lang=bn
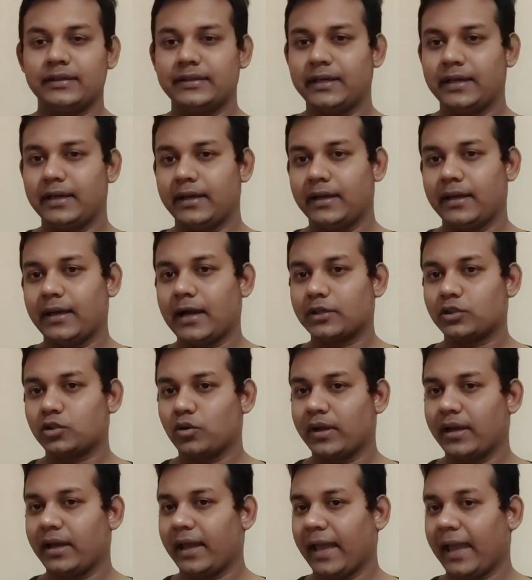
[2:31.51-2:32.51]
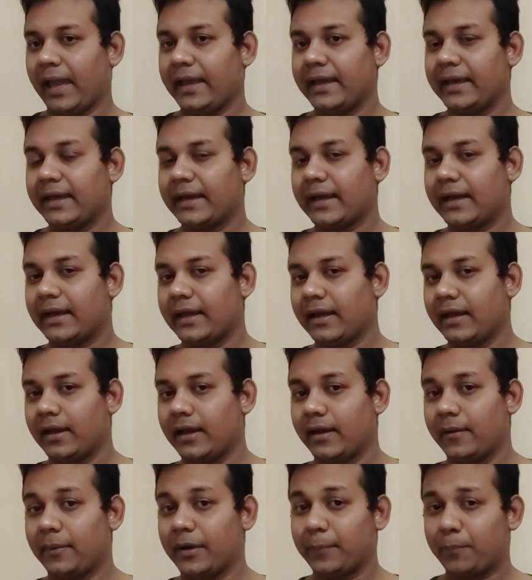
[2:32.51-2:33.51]
যে আসলে এই
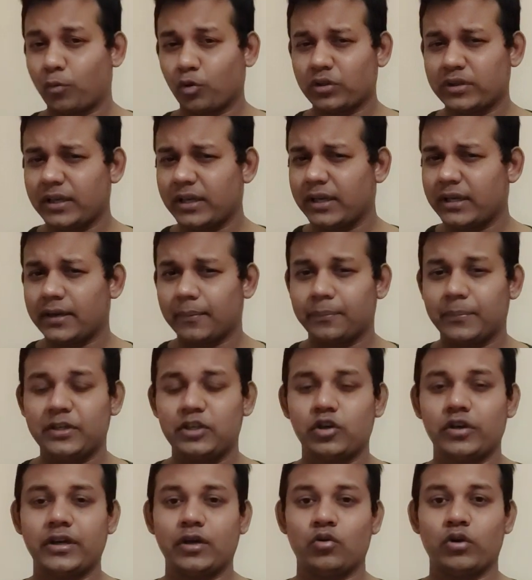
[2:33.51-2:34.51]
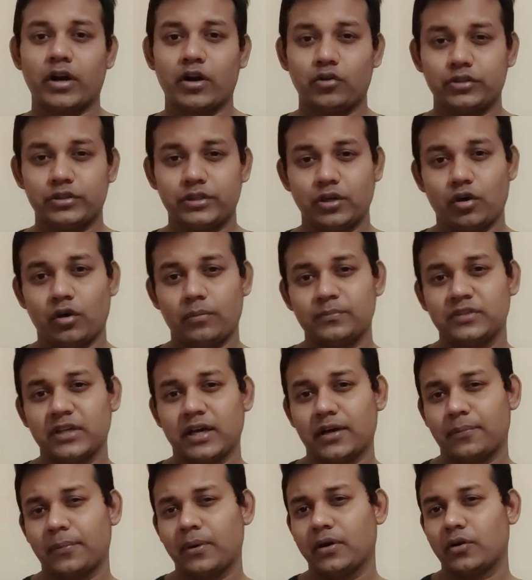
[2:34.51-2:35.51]
মানে প্রতিটা বিষয় নিয়ে ওনারা হচ্ছে
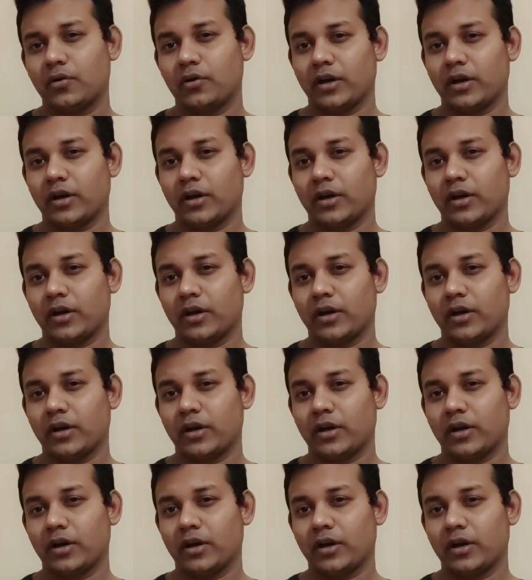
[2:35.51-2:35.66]
অবজার্ভ